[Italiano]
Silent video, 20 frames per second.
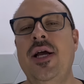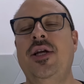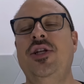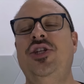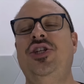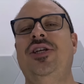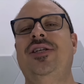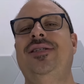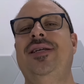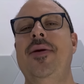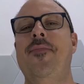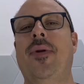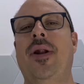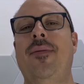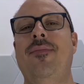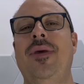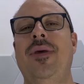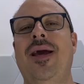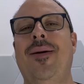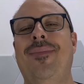c'è sempre la
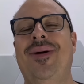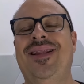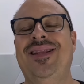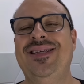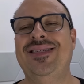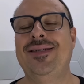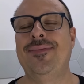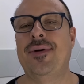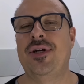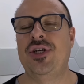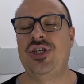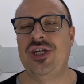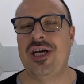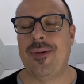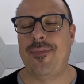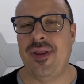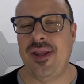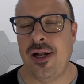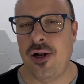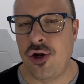mia amatissima
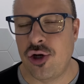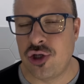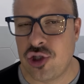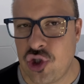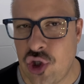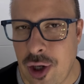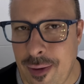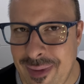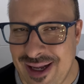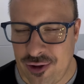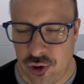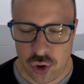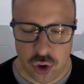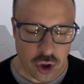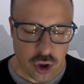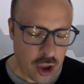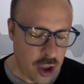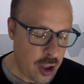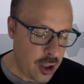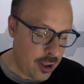sciarpa del nostro
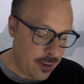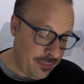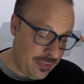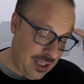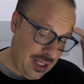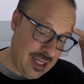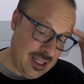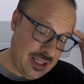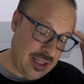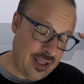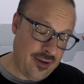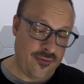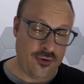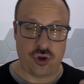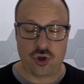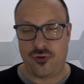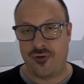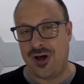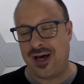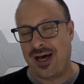amato Milan, devo
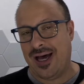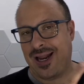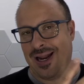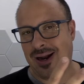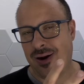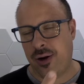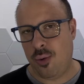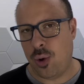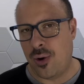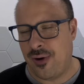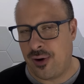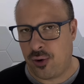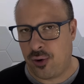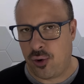trovare una nuova